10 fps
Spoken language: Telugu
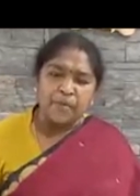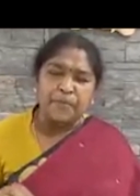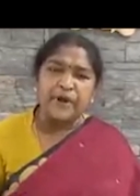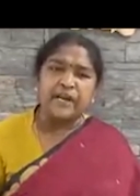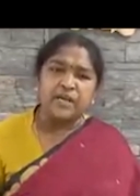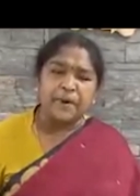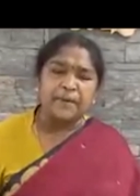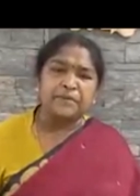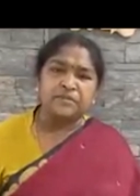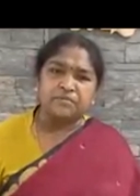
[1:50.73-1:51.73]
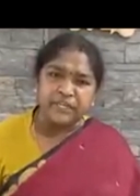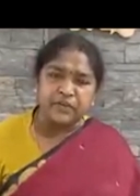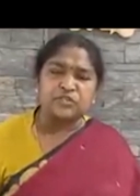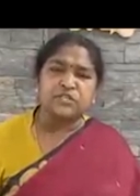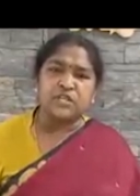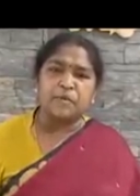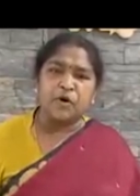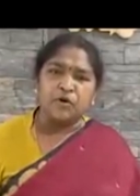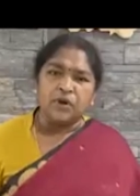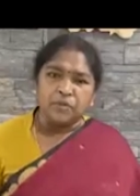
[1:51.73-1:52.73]
అప్పుడైనా ఈ ప్రభుత్వం
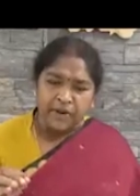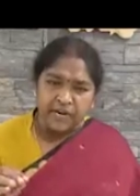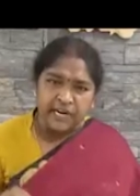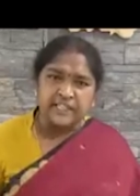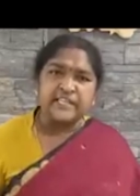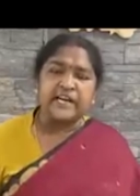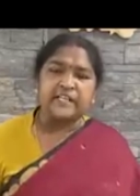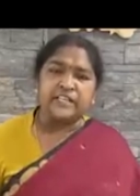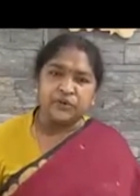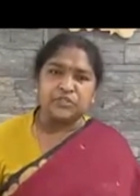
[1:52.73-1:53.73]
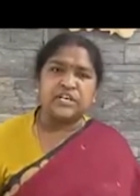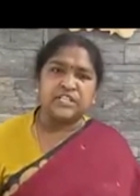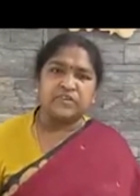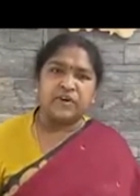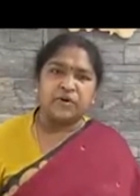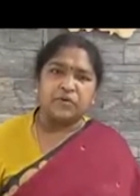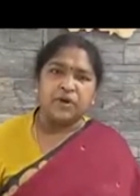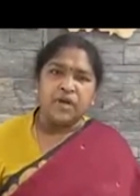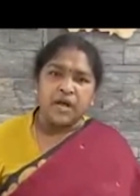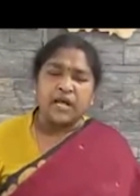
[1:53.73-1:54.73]
దిగొస్తుందేమో మరి నిలదీయండి దిగొచ్చేంత వరకు